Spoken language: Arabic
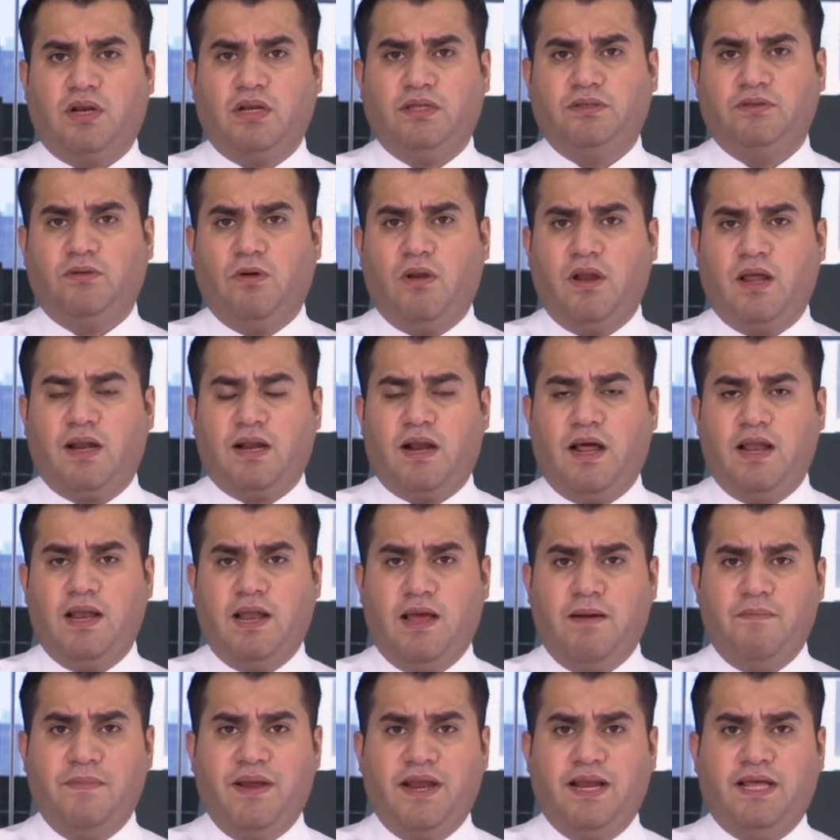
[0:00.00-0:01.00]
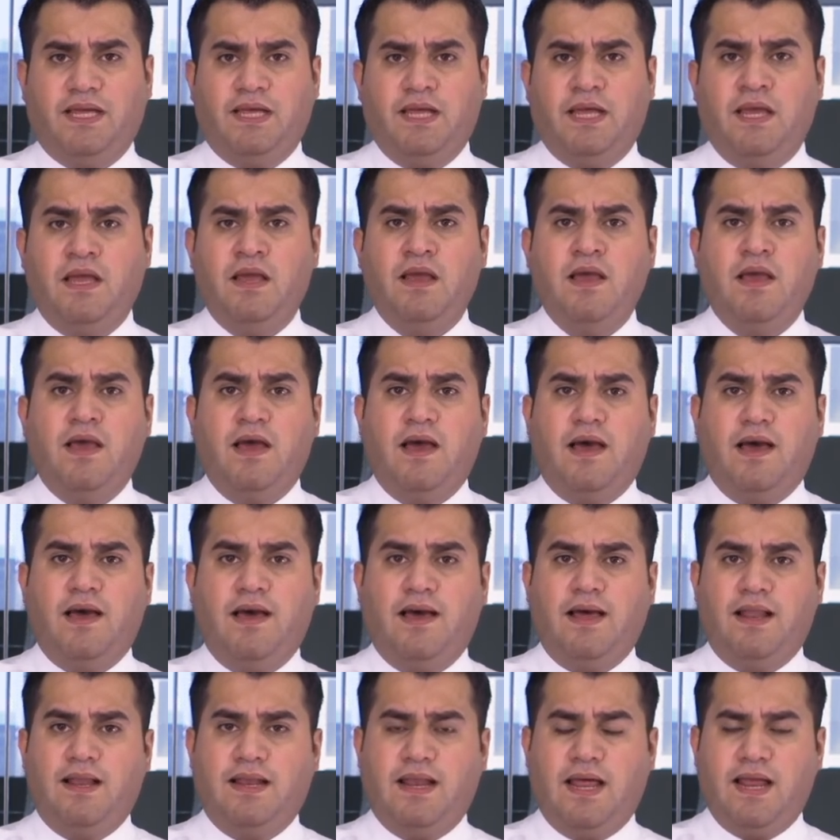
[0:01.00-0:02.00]
للدولار الامريكي
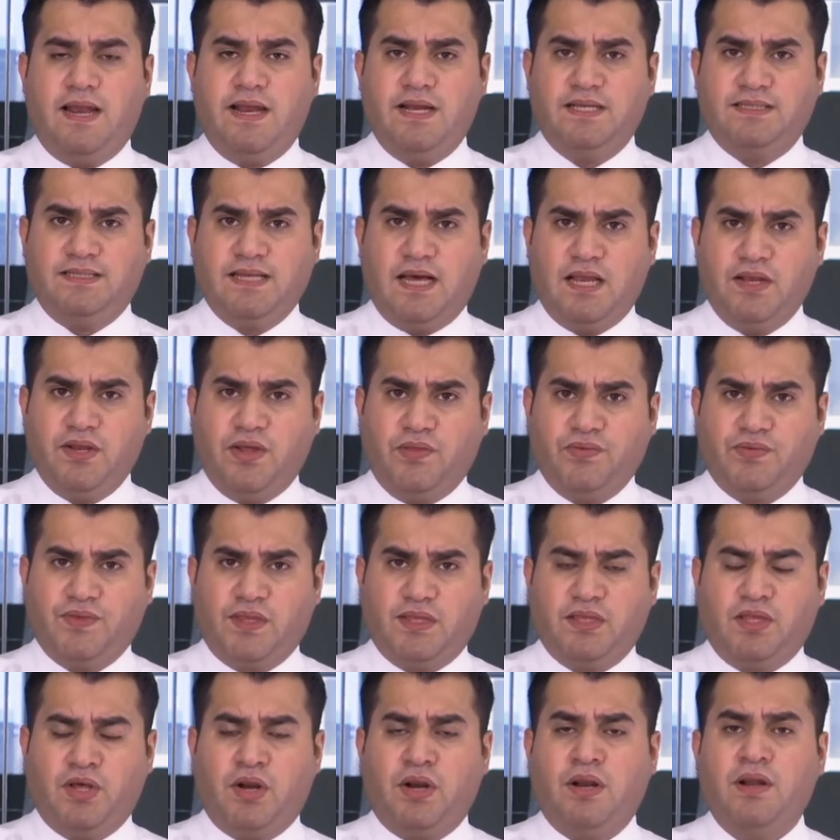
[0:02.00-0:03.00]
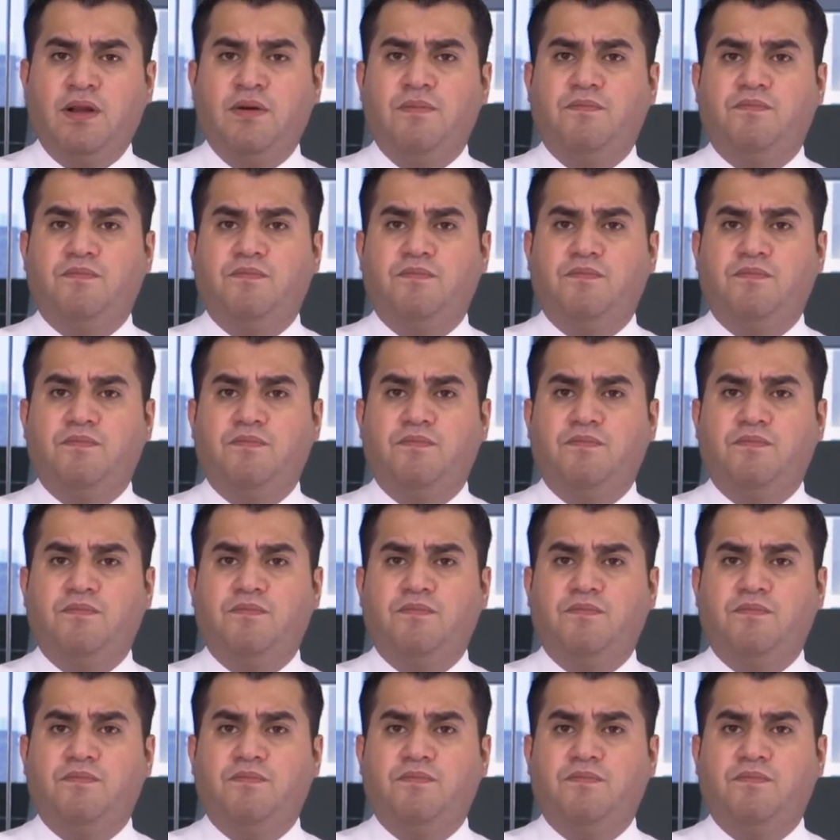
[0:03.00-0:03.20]
لا نزال ننتظر